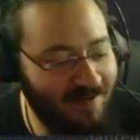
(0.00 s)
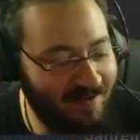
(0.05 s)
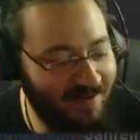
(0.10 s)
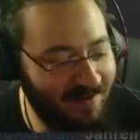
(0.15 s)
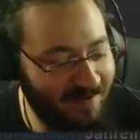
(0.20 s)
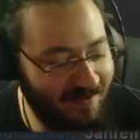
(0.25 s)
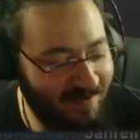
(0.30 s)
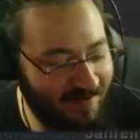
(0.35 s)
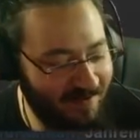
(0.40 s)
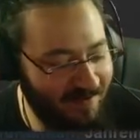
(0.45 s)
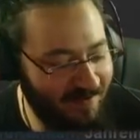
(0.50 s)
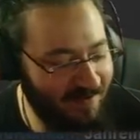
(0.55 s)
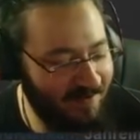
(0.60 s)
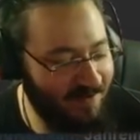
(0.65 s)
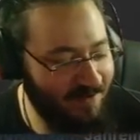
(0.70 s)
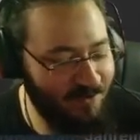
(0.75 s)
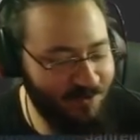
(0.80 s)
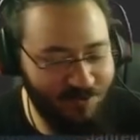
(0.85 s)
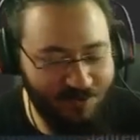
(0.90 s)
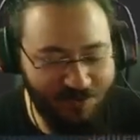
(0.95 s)
Ben
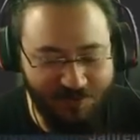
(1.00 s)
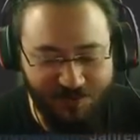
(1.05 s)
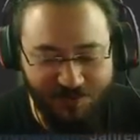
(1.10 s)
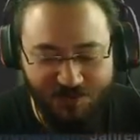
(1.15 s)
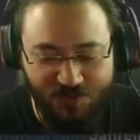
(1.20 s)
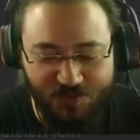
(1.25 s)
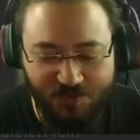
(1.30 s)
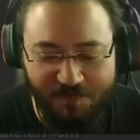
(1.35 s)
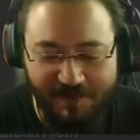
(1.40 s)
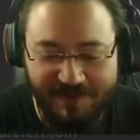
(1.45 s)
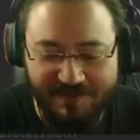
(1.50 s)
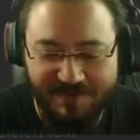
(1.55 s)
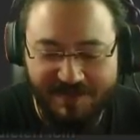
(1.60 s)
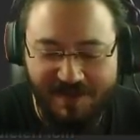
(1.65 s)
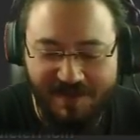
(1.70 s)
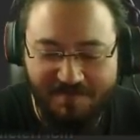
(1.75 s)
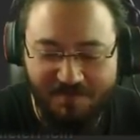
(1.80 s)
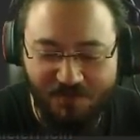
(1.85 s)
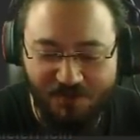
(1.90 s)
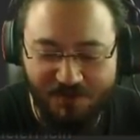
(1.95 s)
takımları ayırıyorum. Süper
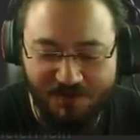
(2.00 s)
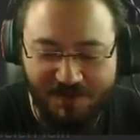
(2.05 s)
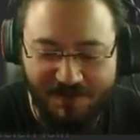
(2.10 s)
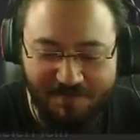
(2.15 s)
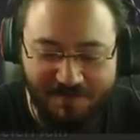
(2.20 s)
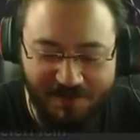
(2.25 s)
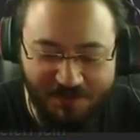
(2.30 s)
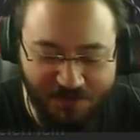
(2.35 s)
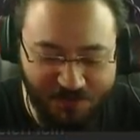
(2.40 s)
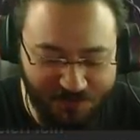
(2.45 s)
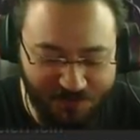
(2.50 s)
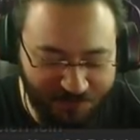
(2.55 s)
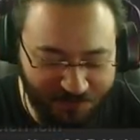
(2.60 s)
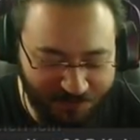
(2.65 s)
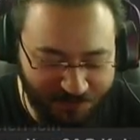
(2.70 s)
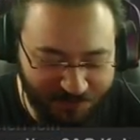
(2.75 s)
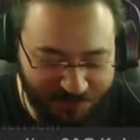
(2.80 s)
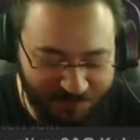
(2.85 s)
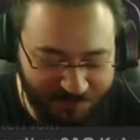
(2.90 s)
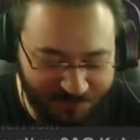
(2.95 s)
sayan mı oldun amına
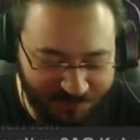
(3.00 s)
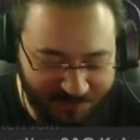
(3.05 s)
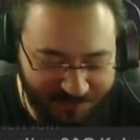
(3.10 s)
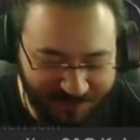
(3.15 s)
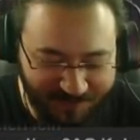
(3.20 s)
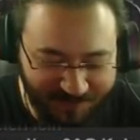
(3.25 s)
kodumun orospusu?